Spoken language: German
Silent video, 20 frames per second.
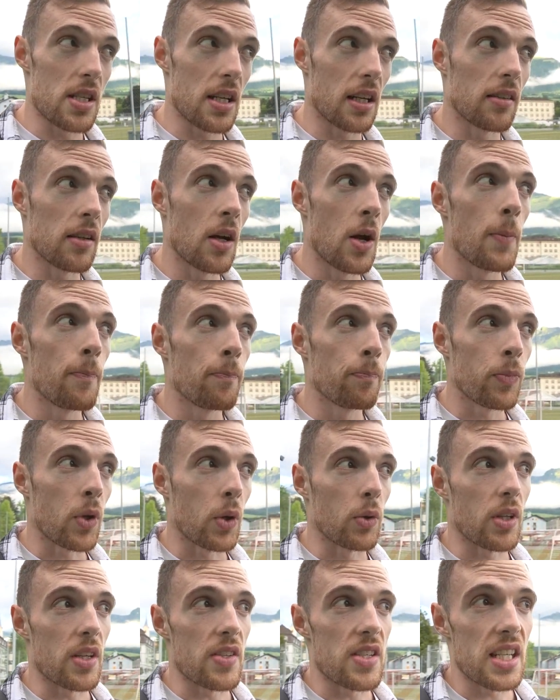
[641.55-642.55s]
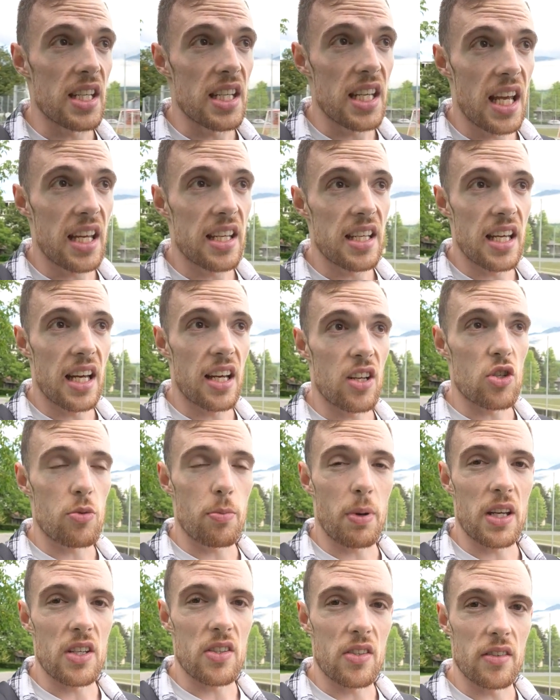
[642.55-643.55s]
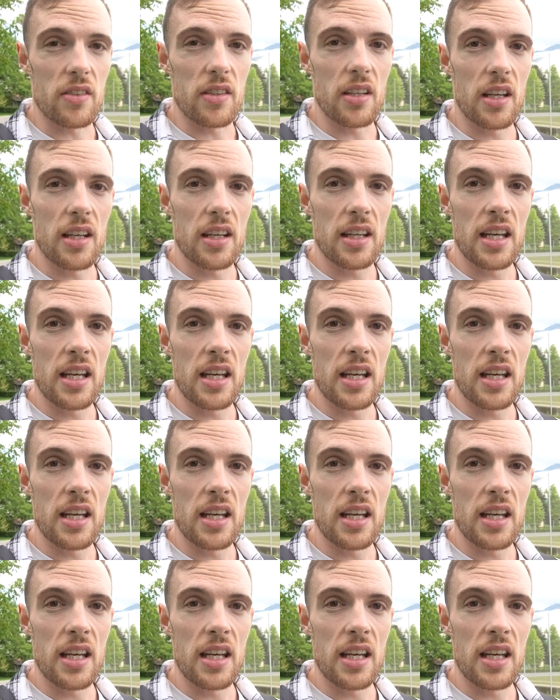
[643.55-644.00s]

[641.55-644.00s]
seid und dass ihr hier entsprechend